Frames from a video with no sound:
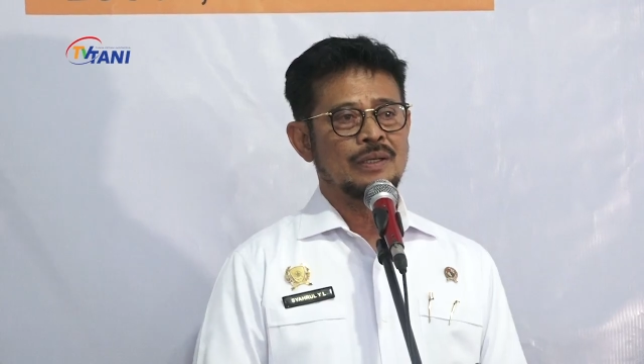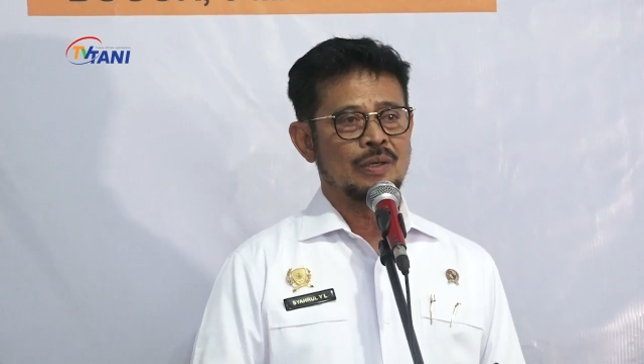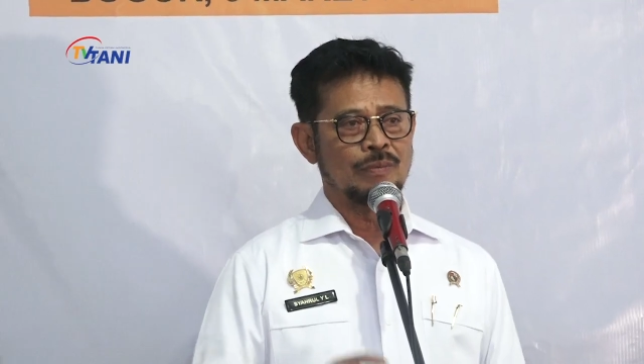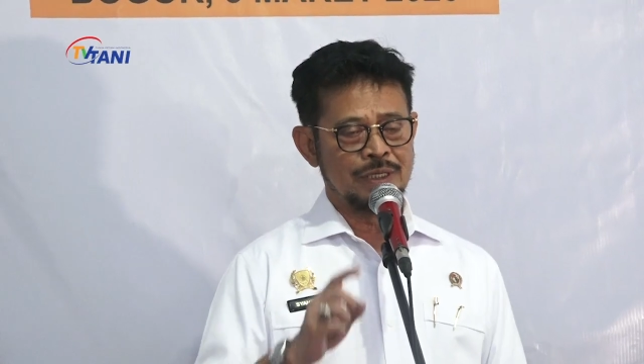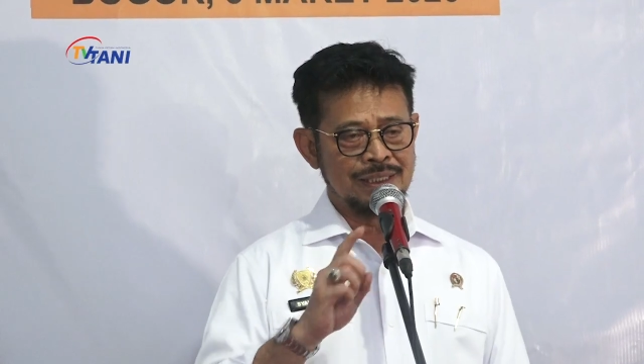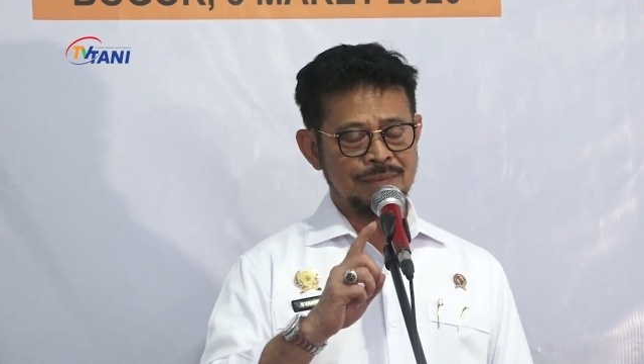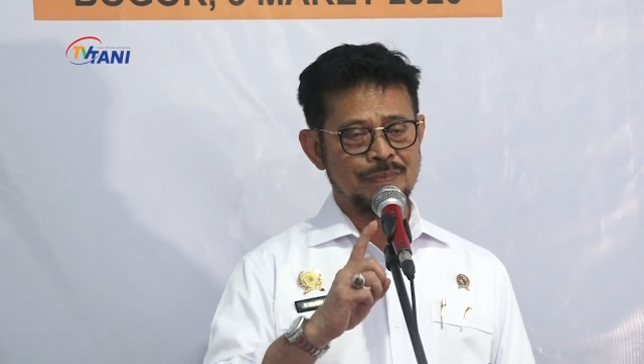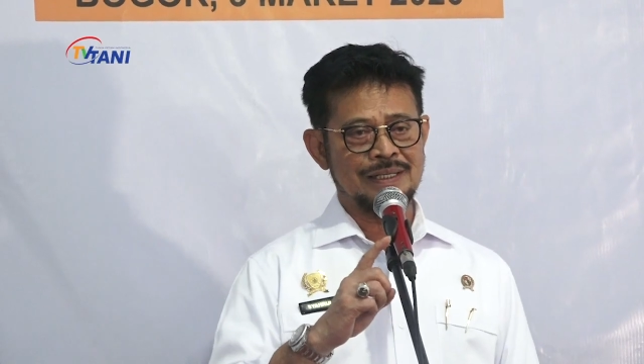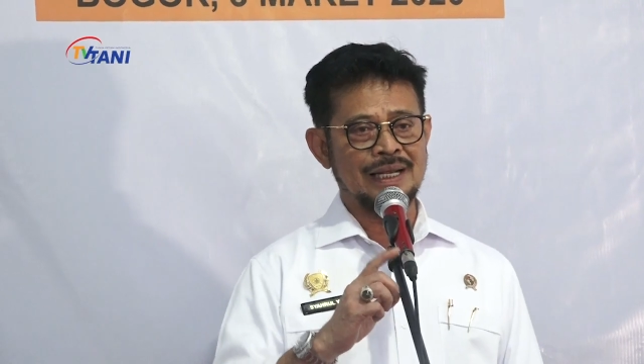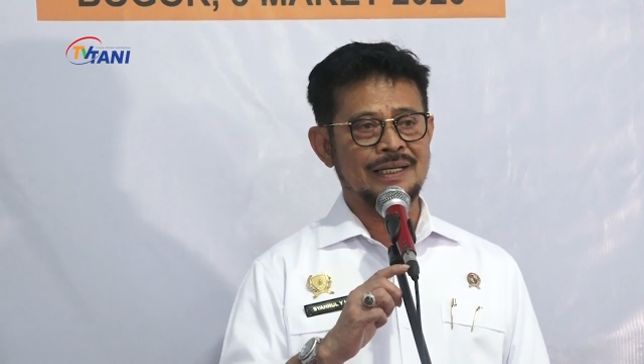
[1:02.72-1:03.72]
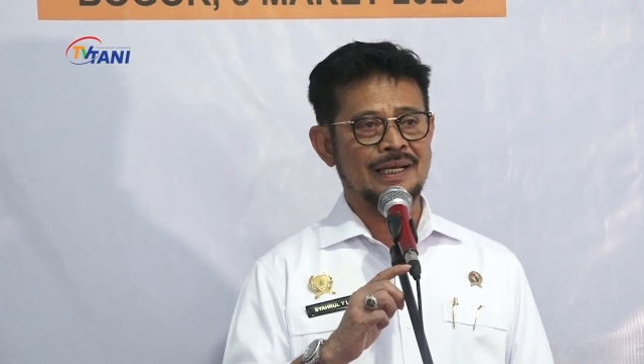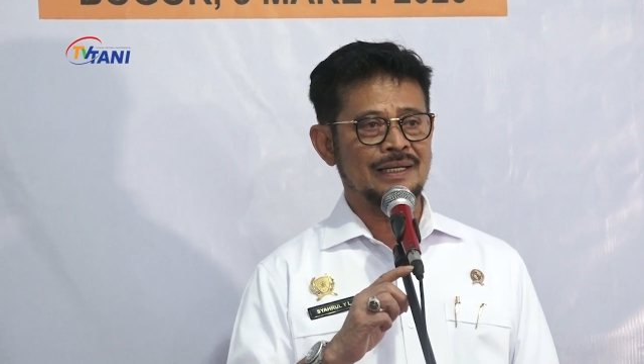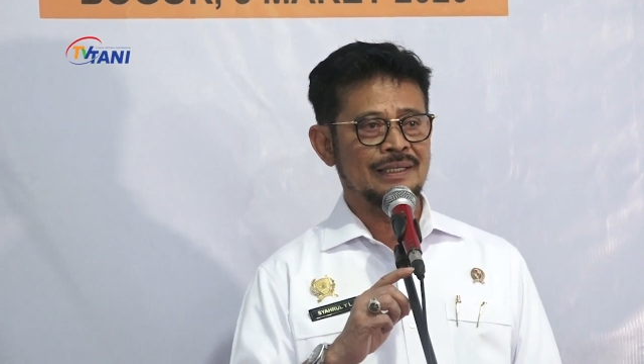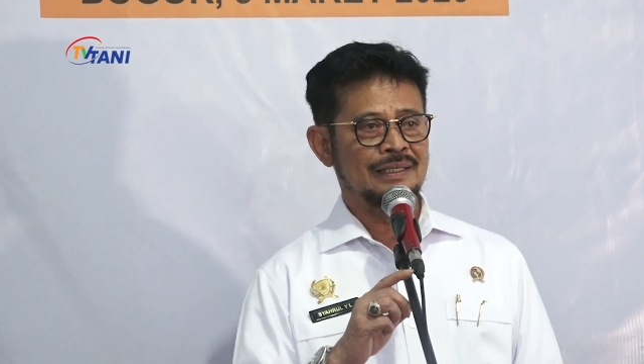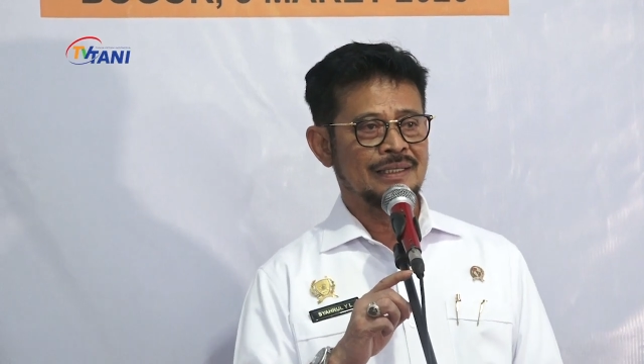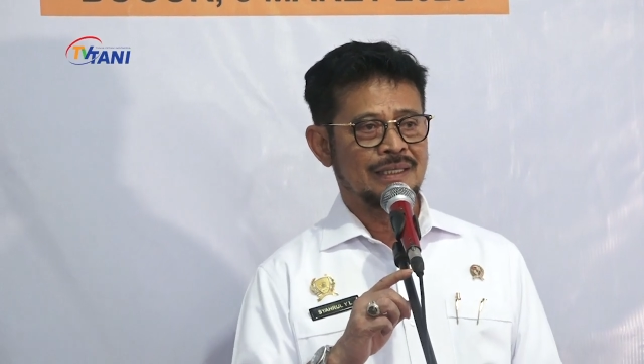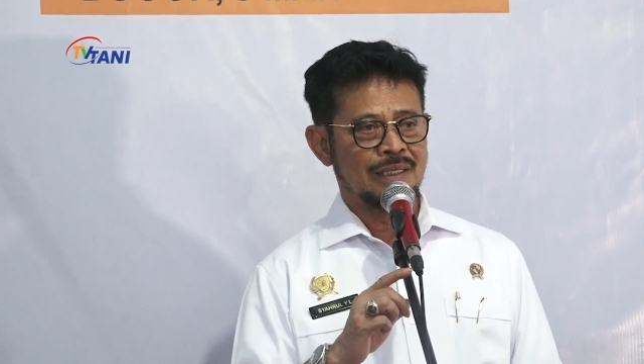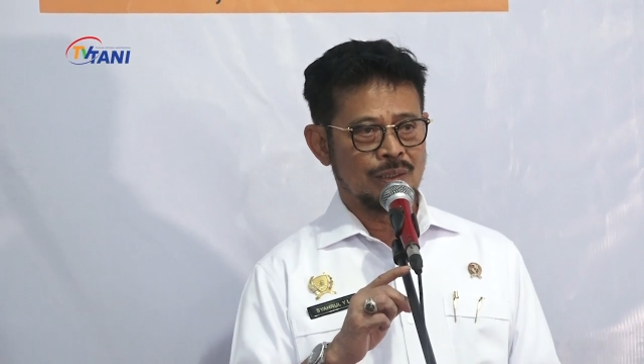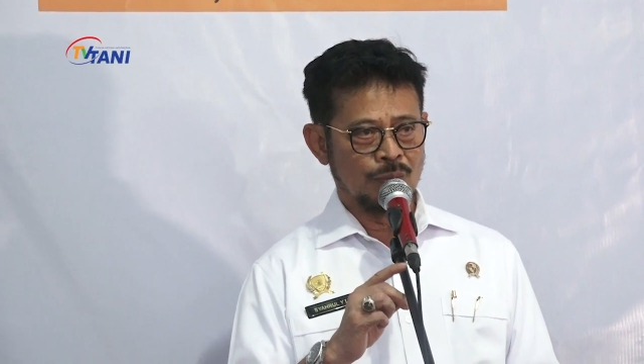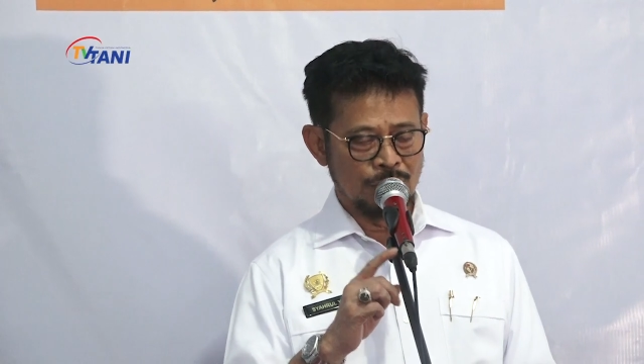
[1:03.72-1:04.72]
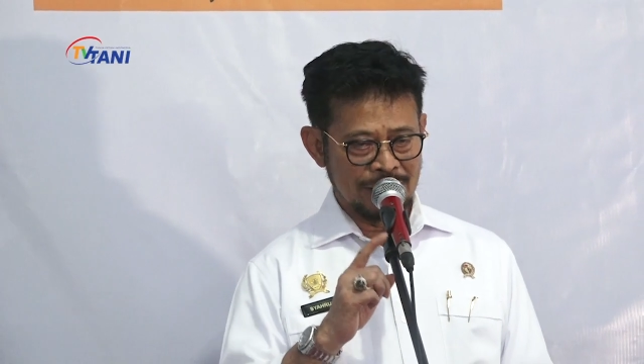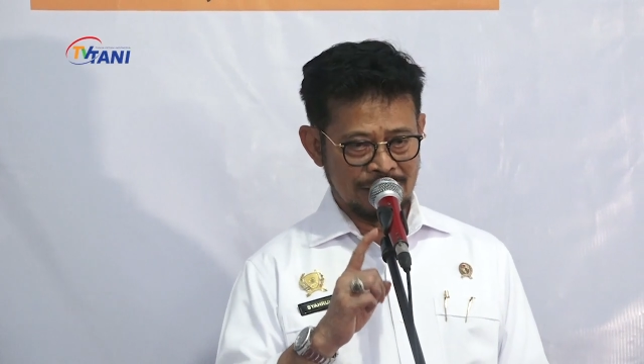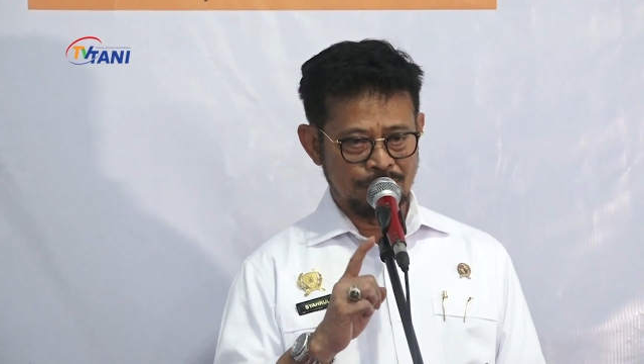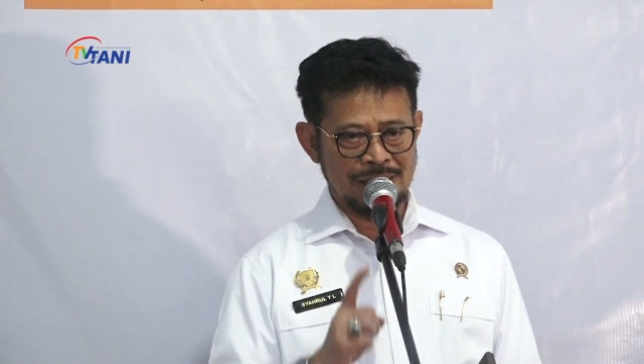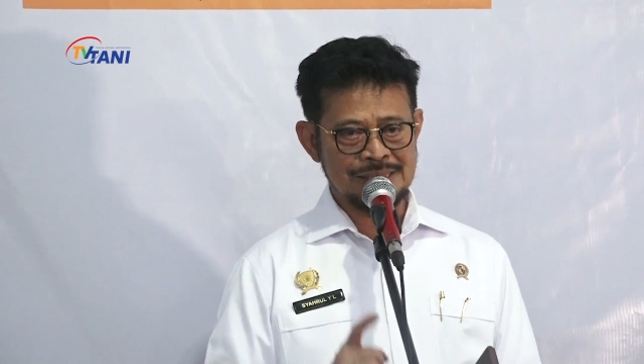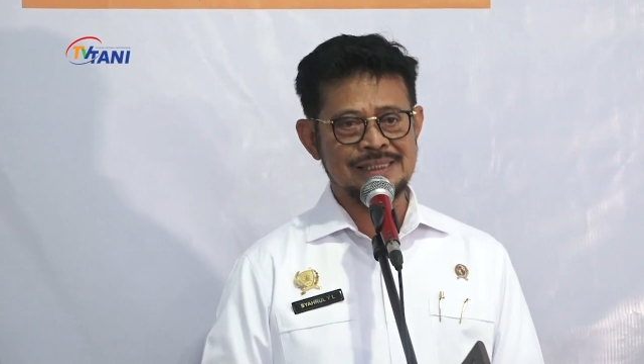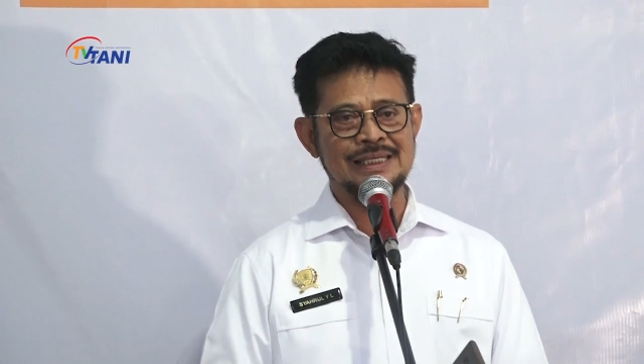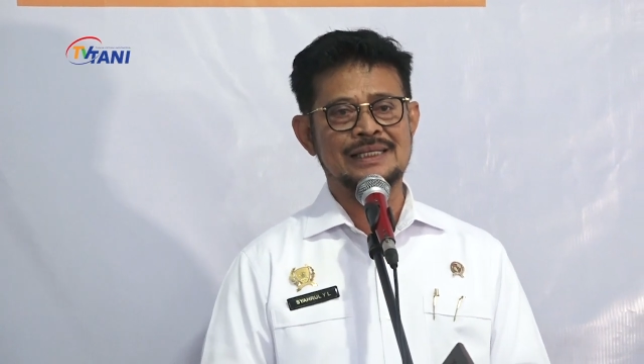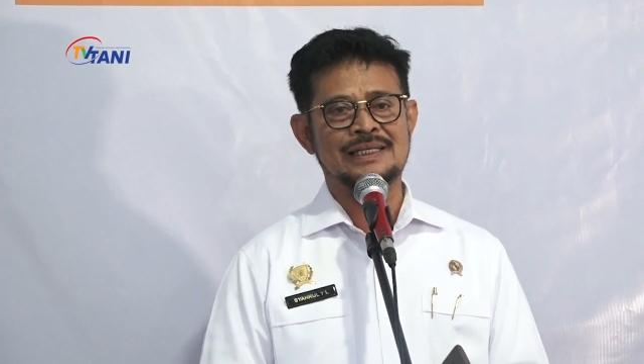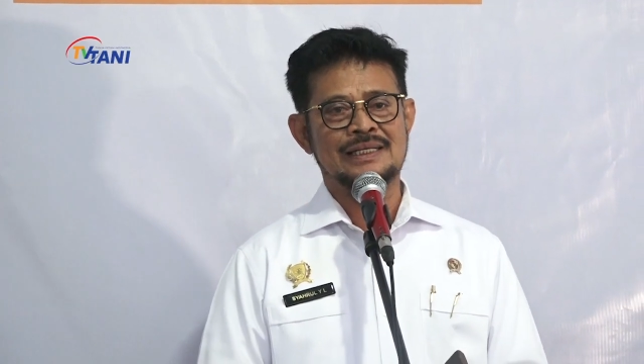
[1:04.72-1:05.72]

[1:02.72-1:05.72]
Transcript: Komoditi pertanian, komoditi pasti